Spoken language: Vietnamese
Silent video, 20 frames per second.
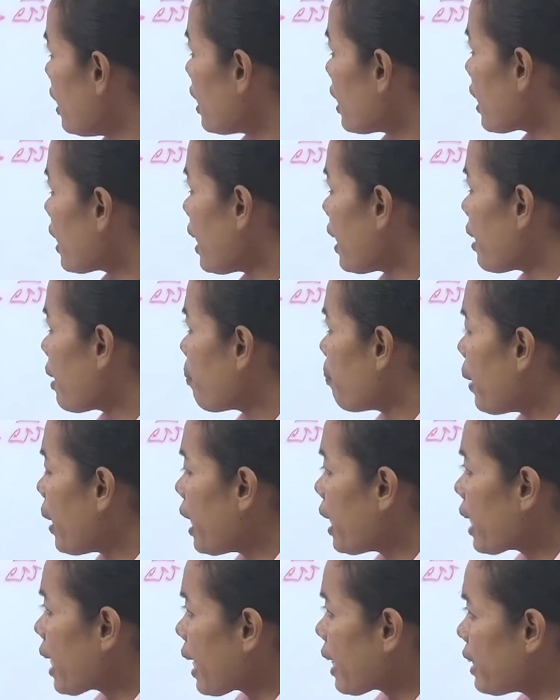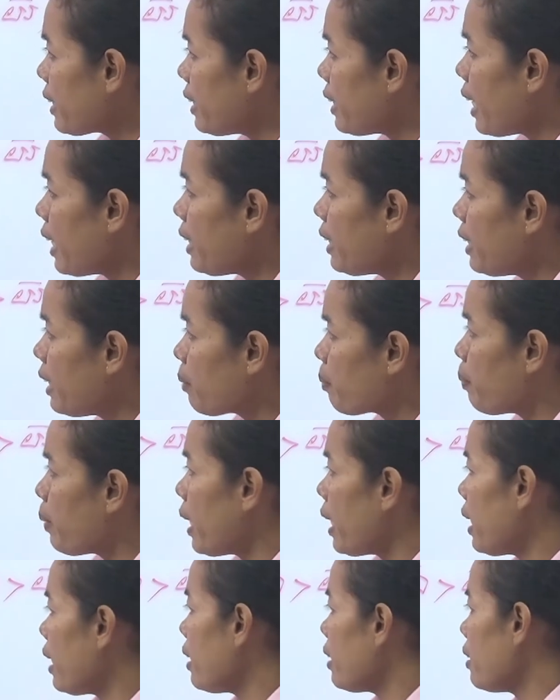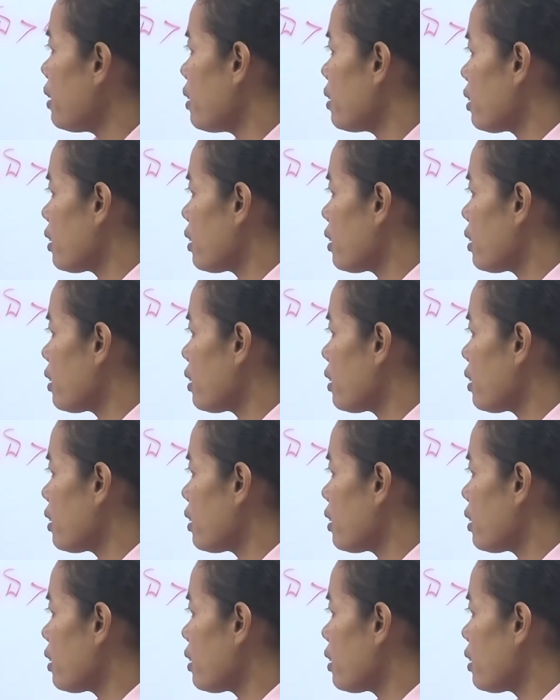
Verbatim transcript: nè pe cắt chanh đang pe